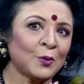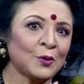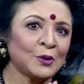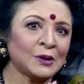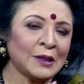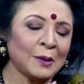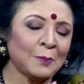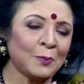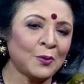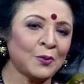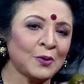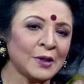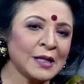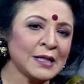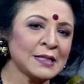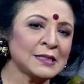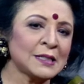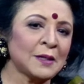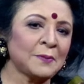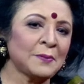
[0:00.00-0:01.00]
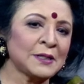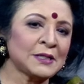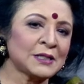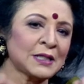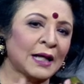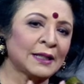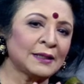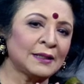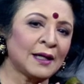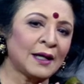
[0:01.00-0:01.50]
মনটা ভরে যাবে
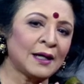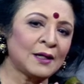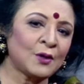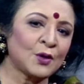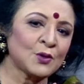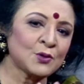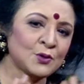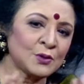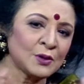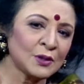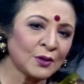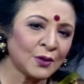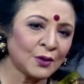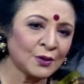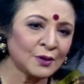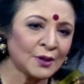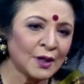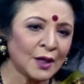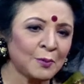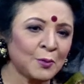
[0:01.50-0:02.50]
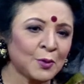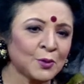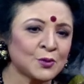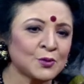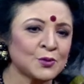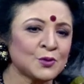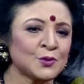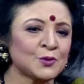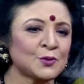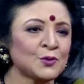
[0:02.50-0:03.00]
সাদা রজনীগন্ধার
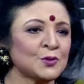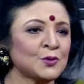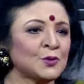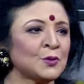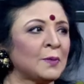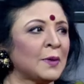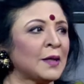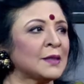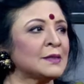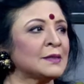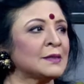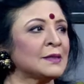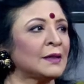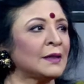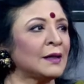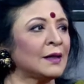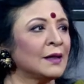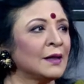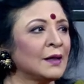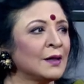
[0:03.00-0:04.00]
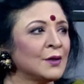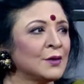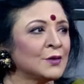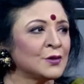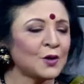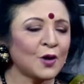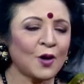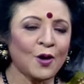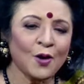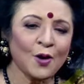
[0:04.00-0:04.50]
মতো ছোট ছোট বাচ্চারা
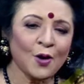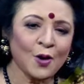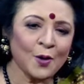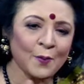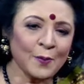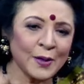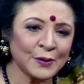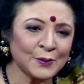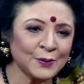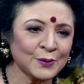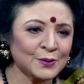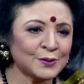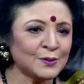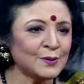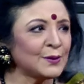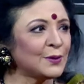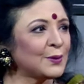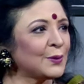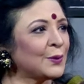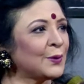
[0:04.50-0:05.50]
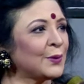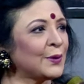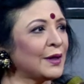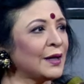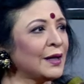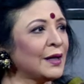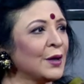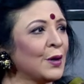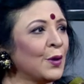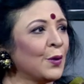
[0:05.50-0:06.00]
সব একত্রিত
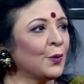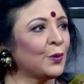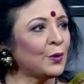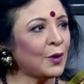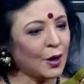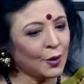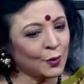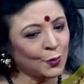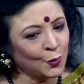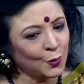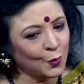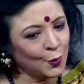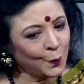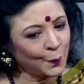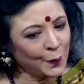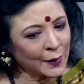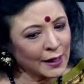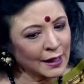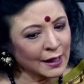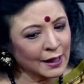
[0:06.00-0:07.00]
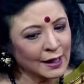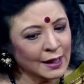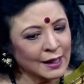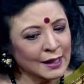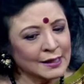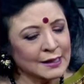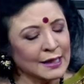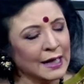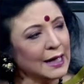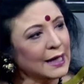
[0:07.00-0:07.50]
হয়ে ওরা গ্রুপে
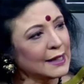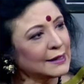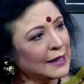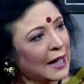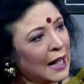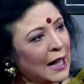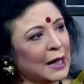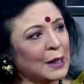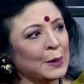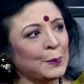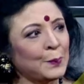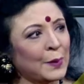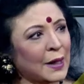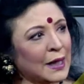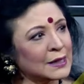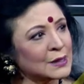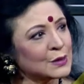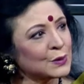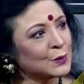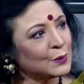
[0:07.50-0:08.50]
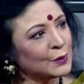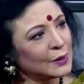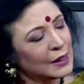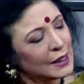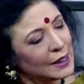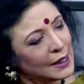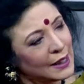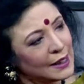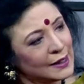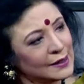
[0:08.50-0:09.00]
হ্যাঁ তান বাট করে
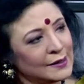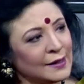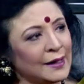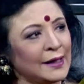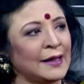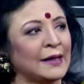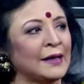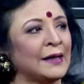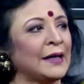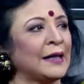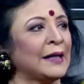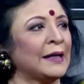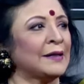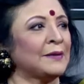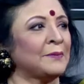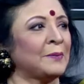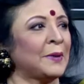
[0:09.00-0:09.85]
এই আচ্ছা।